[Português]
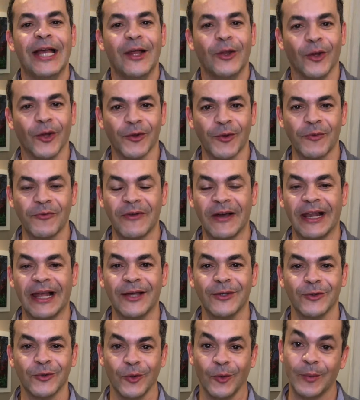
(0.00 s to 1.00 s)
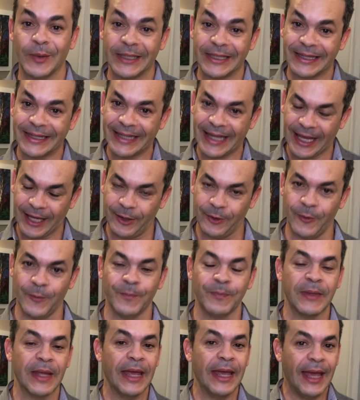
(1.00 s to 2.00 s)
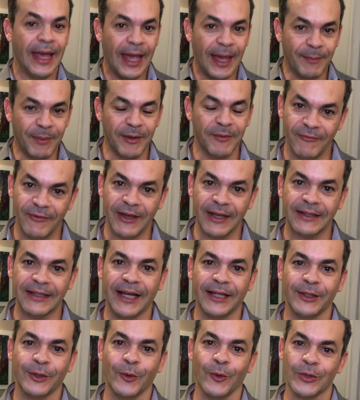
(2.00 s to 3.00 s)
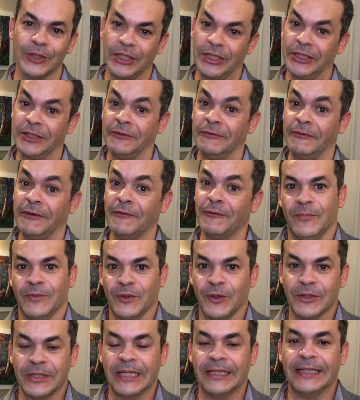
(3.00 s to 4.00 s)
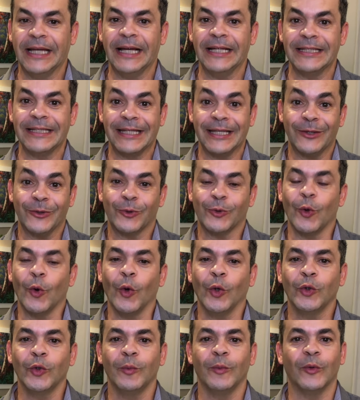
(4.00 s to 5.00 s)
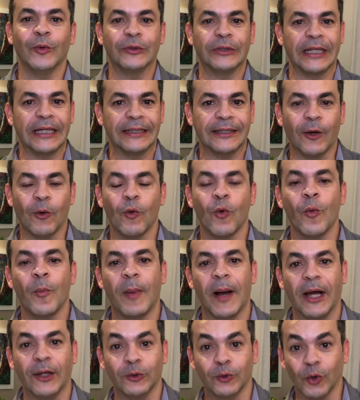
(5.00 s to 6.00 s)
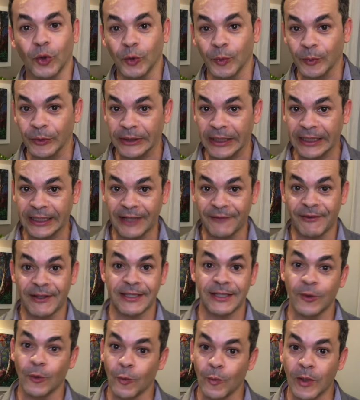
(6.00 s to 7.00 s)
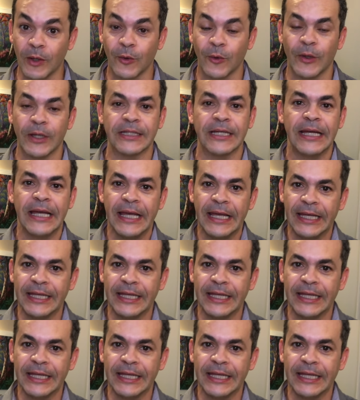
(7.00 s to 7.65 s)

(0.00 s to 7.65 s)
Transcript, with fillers: Nós vamos falar sobre TED. É bem verdade que hoje a gente vive numa sociedade que todo mundo tem que estar ocupado, todo mundo tem que estar fazendo alguma coisa,